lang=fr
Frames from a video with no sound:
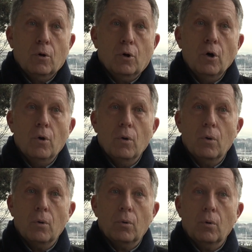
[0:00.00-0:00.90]

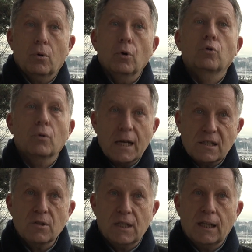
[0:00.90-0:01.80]
que toutes les
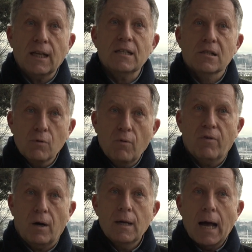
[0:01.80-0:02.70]
sociétés
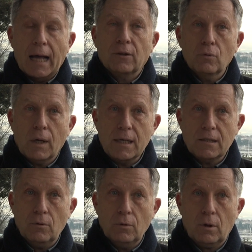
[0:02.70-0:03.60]
s'ouvrent à toutes
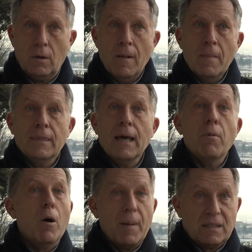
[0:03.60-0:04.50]
les autres.
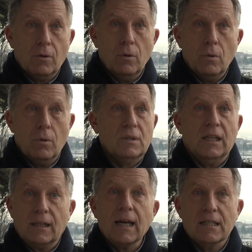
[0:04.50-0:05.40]
D'abord parce que
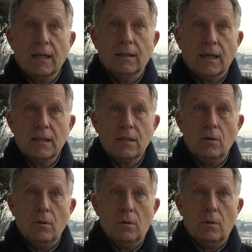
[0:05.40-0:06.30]
c'est très
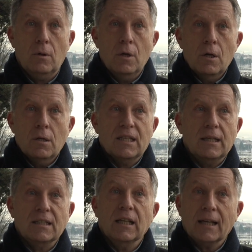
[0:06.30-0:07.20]
intéressant, euh,
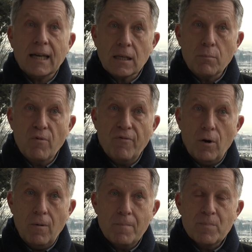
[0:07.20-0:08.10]
c'est très
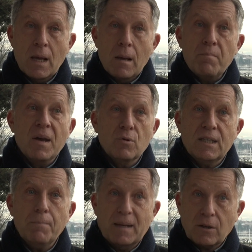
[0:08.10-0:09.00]
émouvant, mais
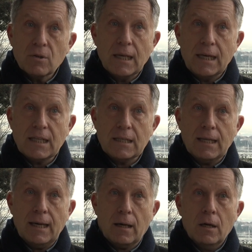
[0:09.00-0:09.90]
aussi parce que c'est
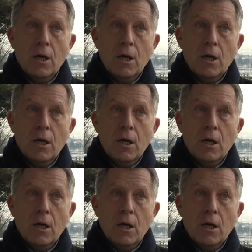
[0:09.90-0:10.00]
nécessaire.